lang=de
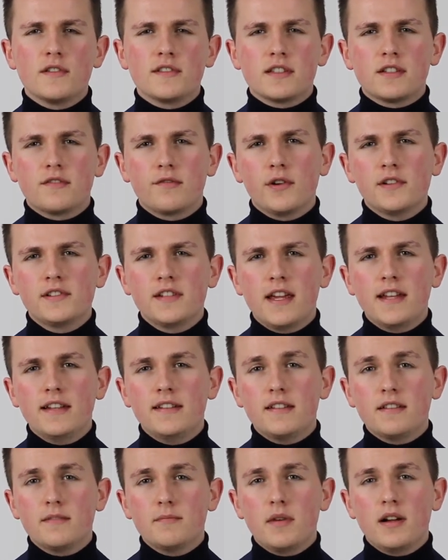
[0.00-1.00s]
ich wollte
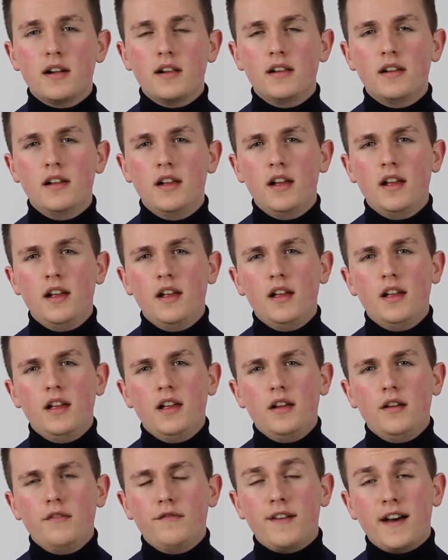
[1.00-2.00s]
endlich mal
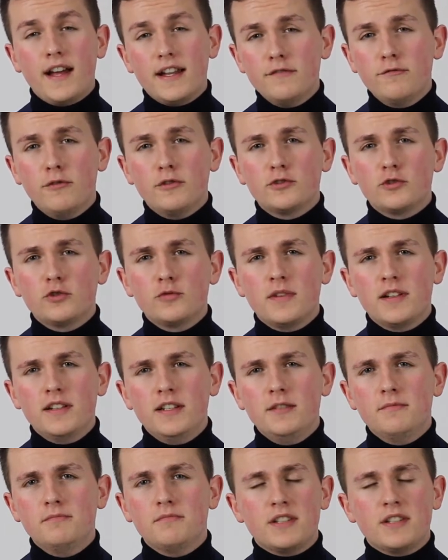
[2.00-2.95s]
Verantwortung übernehmen.